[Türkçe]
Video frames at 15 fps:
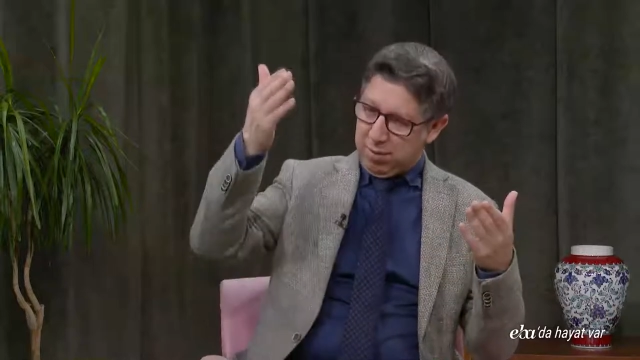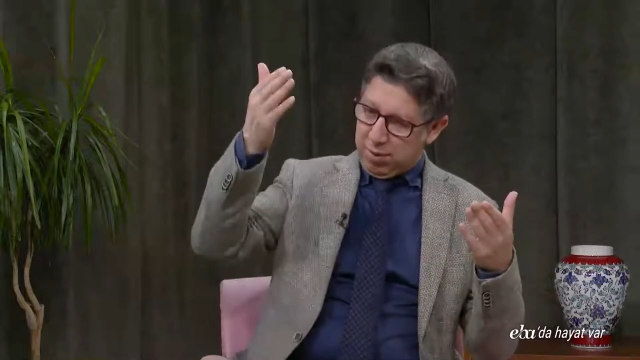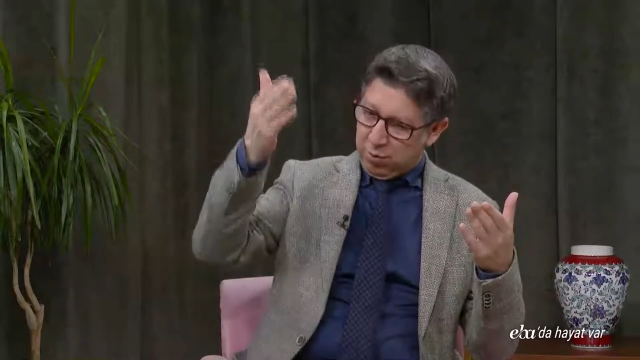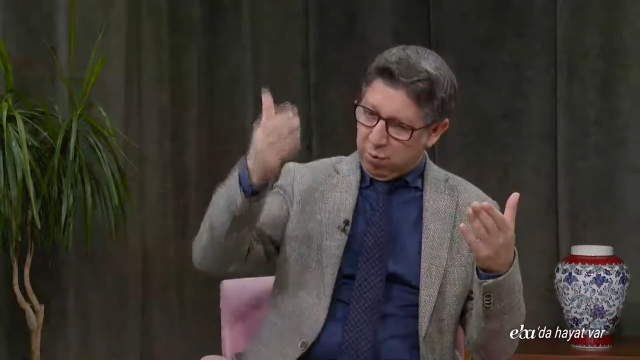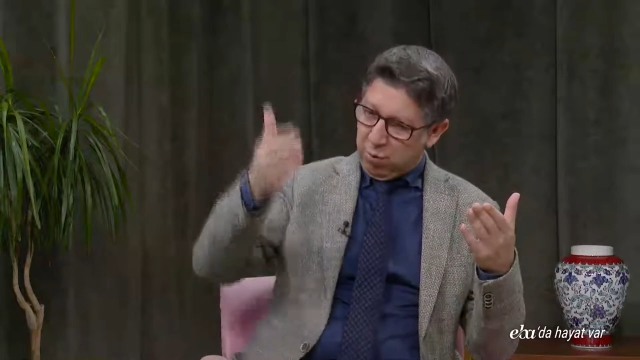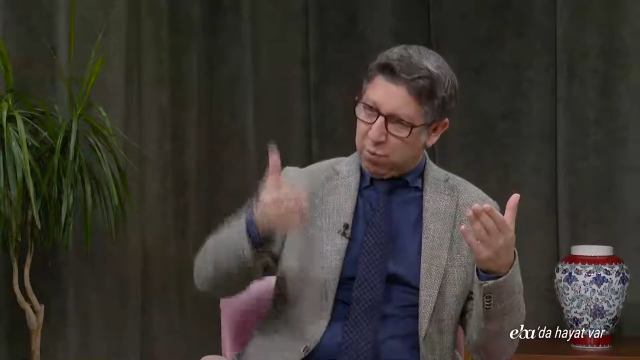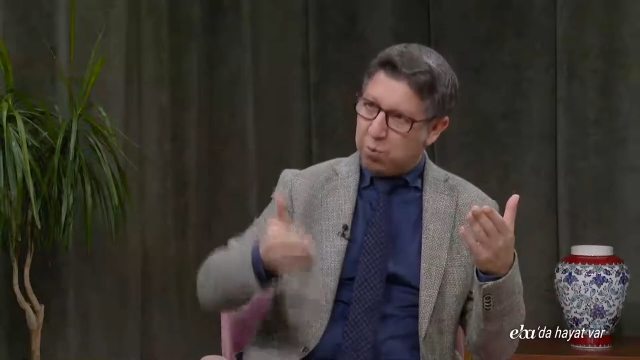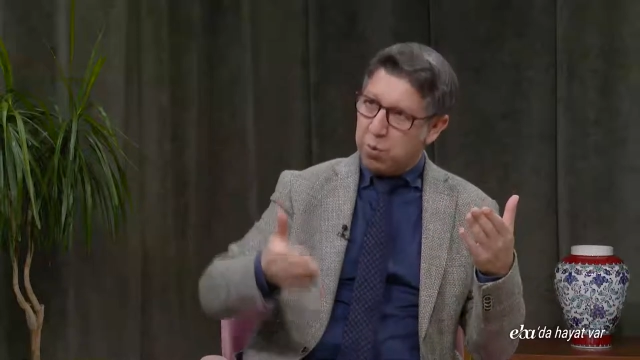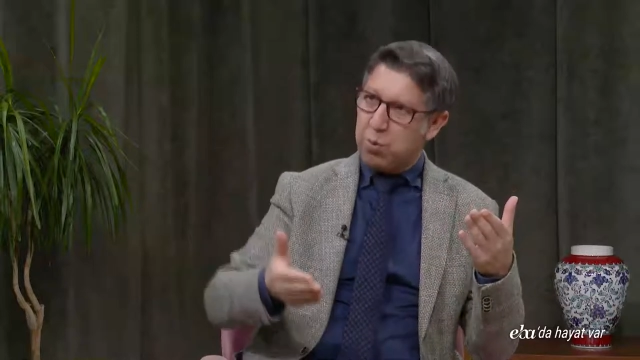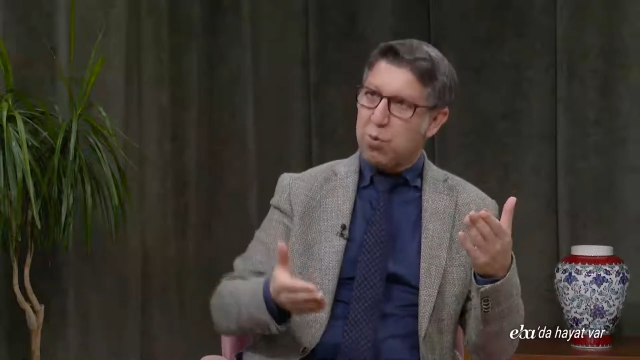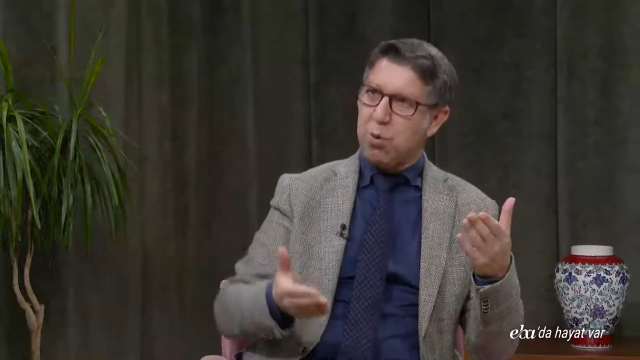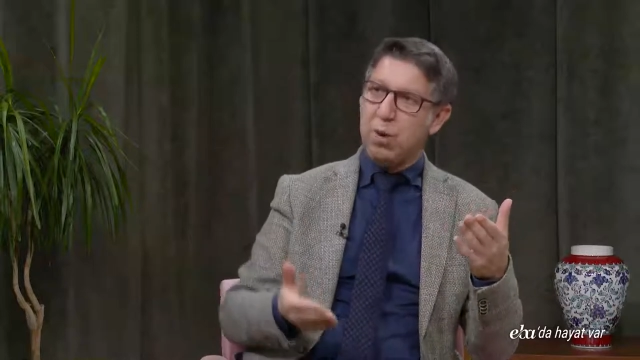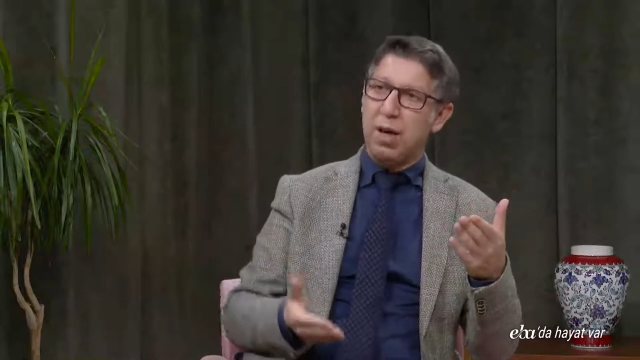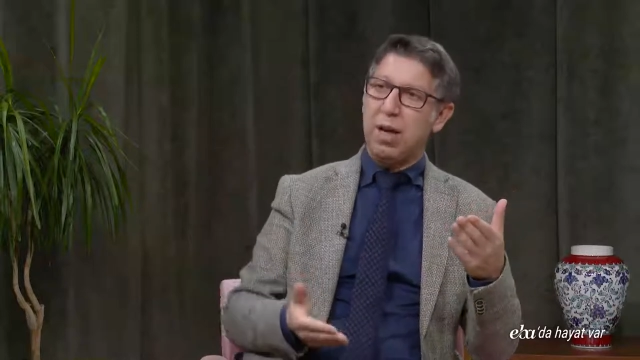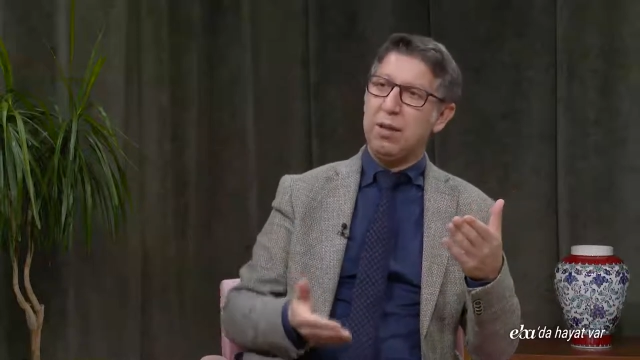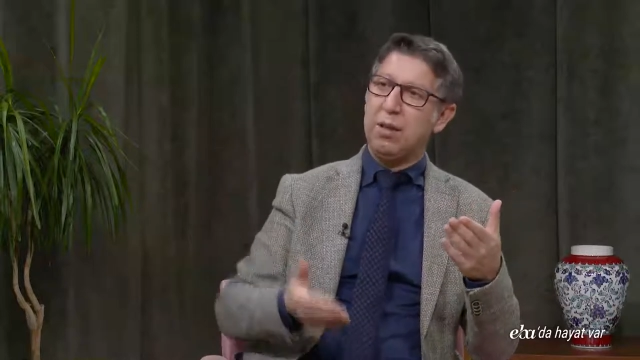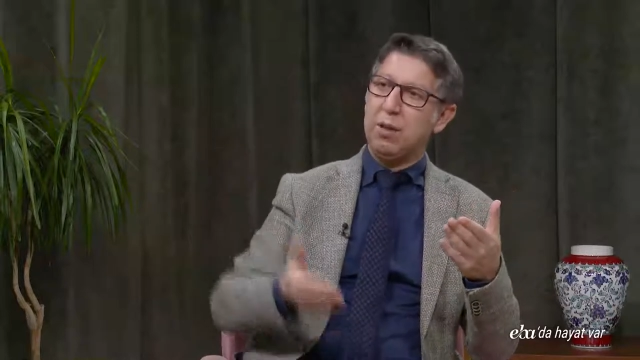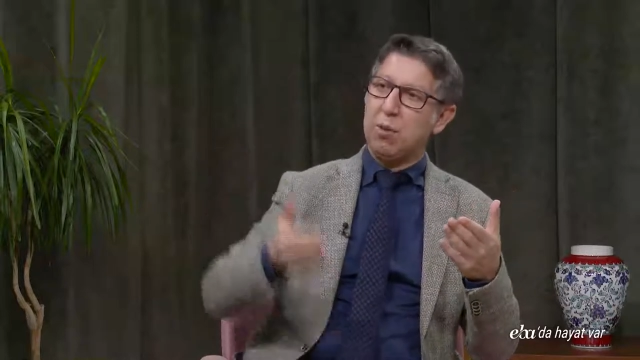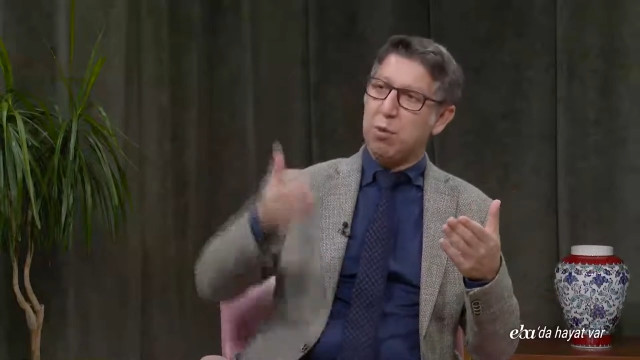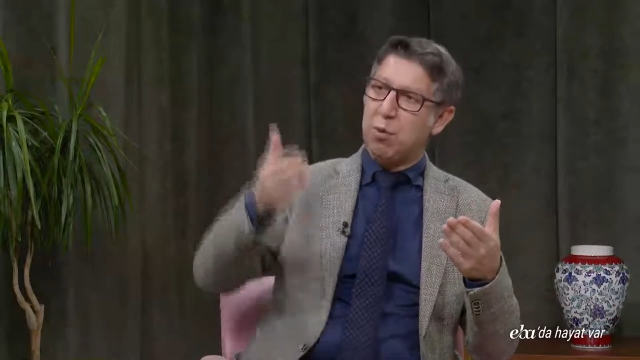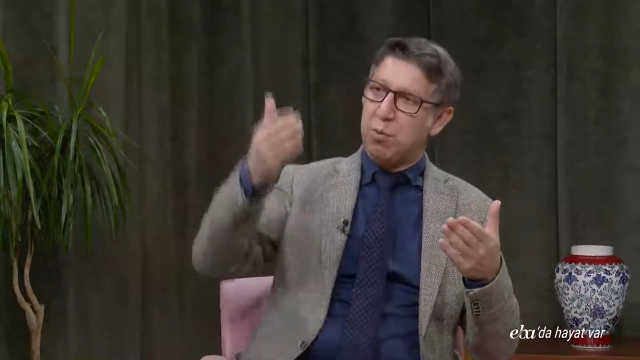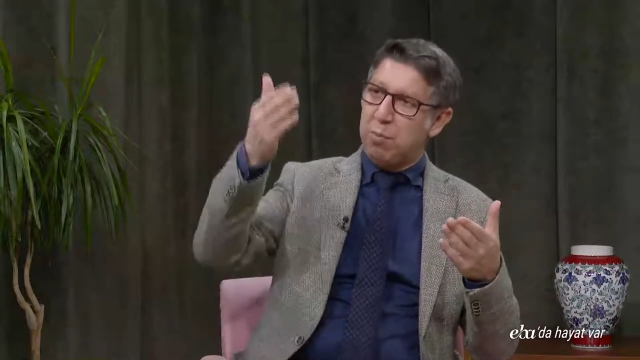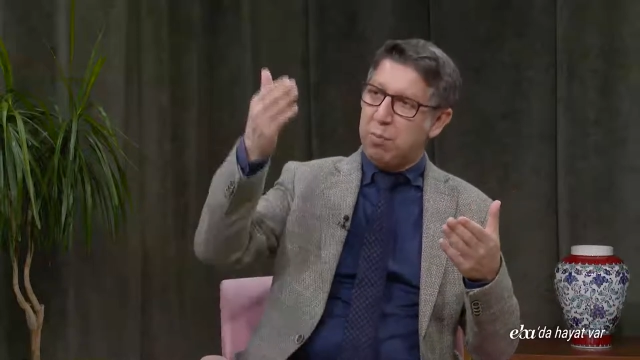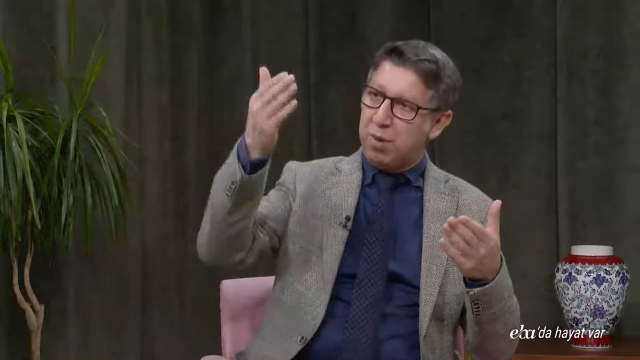Bir kompozisyon halinde düşünün,